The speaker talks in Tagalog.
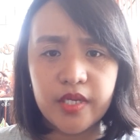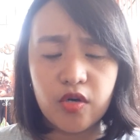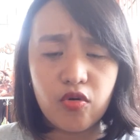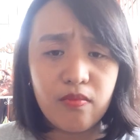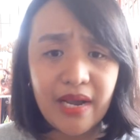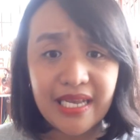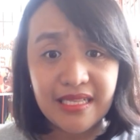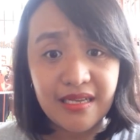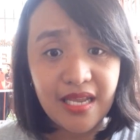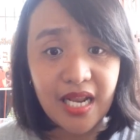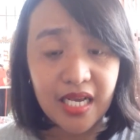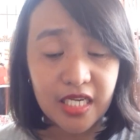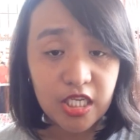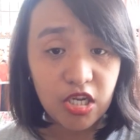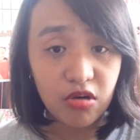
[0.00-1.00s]
kumain ka
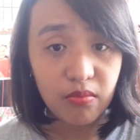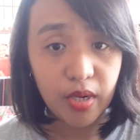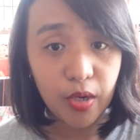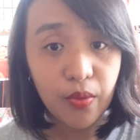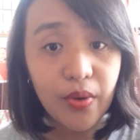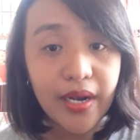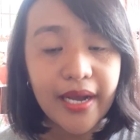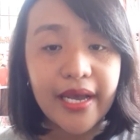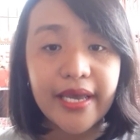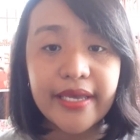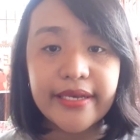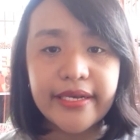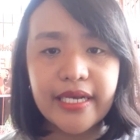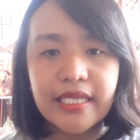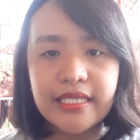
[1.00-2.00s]
lagi ng
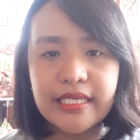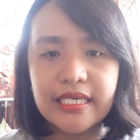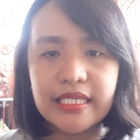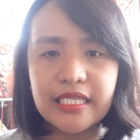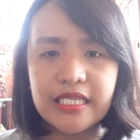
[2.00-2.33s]
malunggay, ganyan.